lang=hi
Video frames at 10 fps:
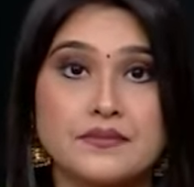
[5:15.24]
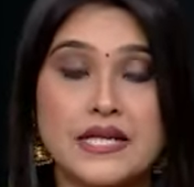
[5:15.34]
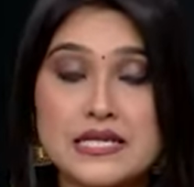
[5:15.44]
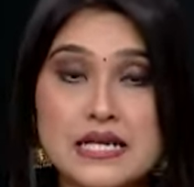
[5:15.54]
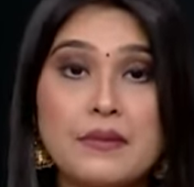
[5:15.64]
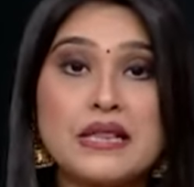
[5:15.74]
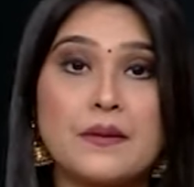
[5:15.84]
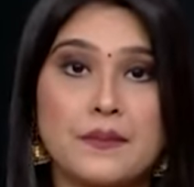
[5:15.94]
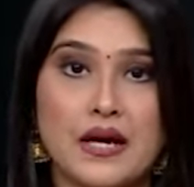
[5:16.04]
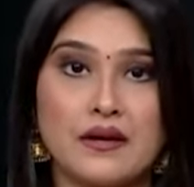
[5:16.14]
इसका
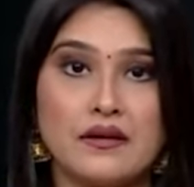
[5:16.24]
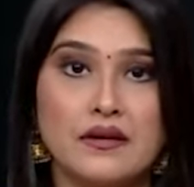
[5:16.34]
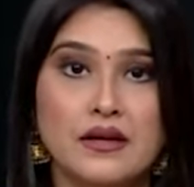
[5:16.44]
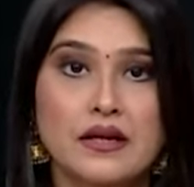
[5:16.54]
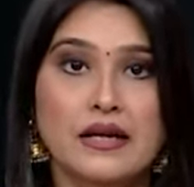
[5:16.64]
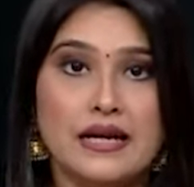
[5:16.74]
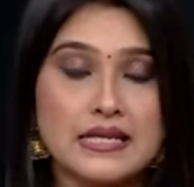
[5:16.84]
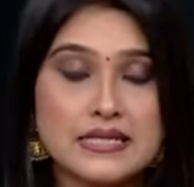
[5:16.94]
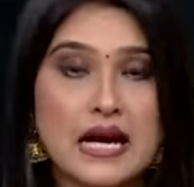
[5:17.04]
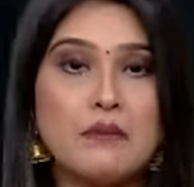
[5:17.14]
मतलब क्या है
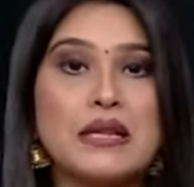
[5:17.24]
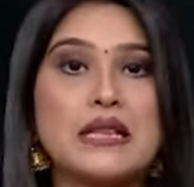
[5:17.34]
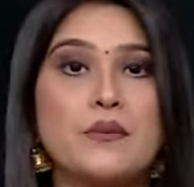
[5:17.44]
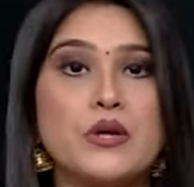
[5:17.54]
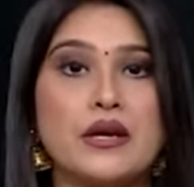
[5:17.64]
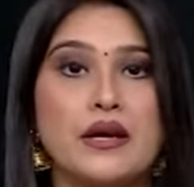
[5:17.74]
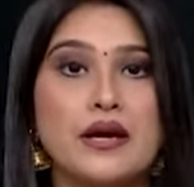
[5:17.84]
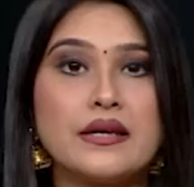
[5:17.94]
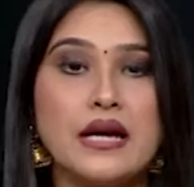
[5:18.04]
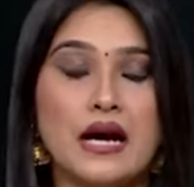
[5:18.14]
इसका मतलब ये है
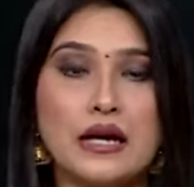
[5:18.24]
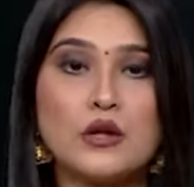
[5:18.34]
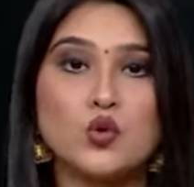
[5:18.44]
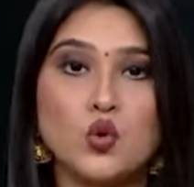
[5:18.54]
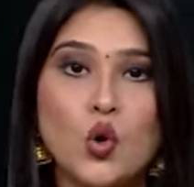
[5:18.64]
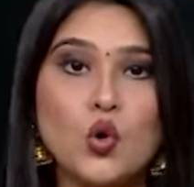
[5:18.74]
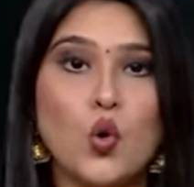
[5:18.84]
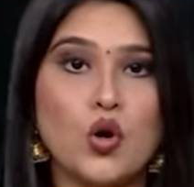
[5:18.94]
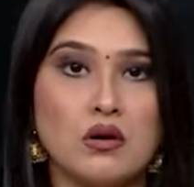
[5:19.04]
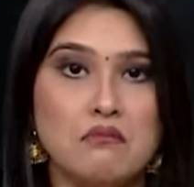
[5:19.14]
कि अगर दो
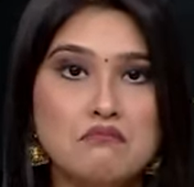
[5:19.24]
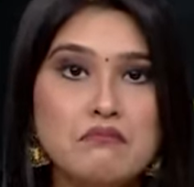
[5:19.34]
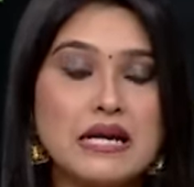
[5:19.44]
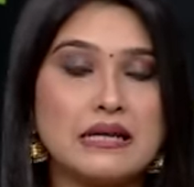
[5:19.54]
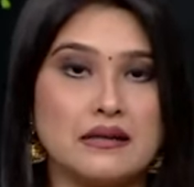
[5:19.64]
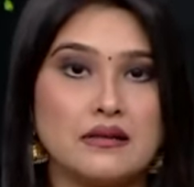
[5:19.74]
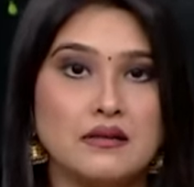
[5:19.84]
लोग मिलकर